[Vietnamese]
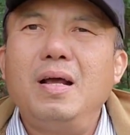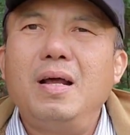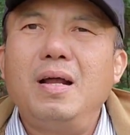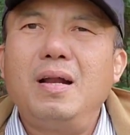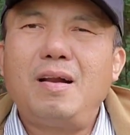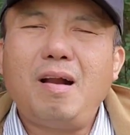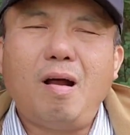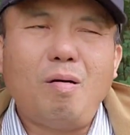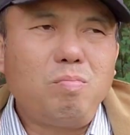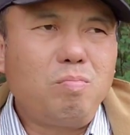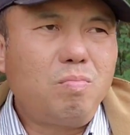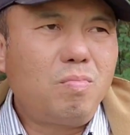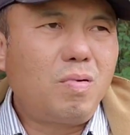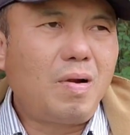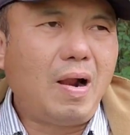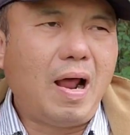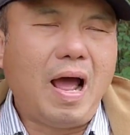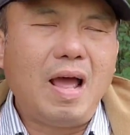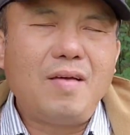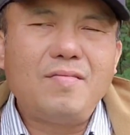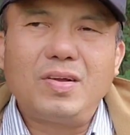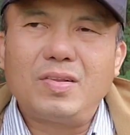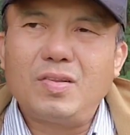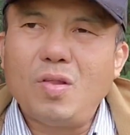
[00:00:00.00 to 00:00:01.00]
rồng
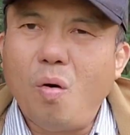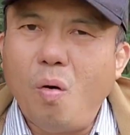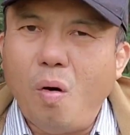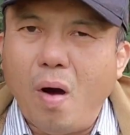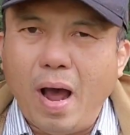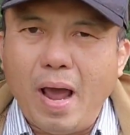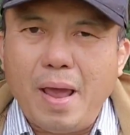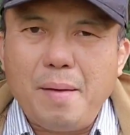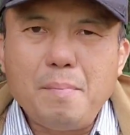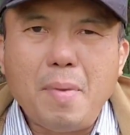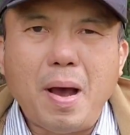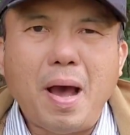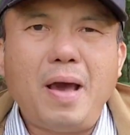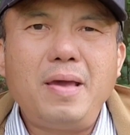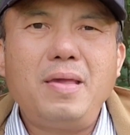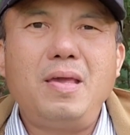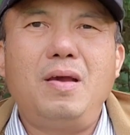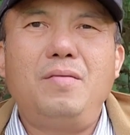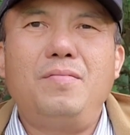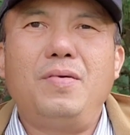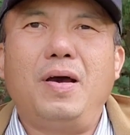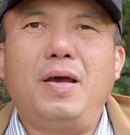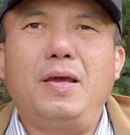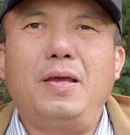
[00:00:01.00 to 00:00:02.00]
rãi và thoải mái
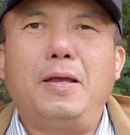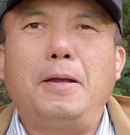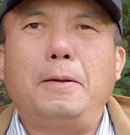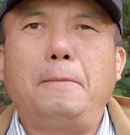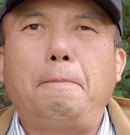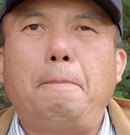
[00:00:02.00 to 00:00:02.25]
như vậy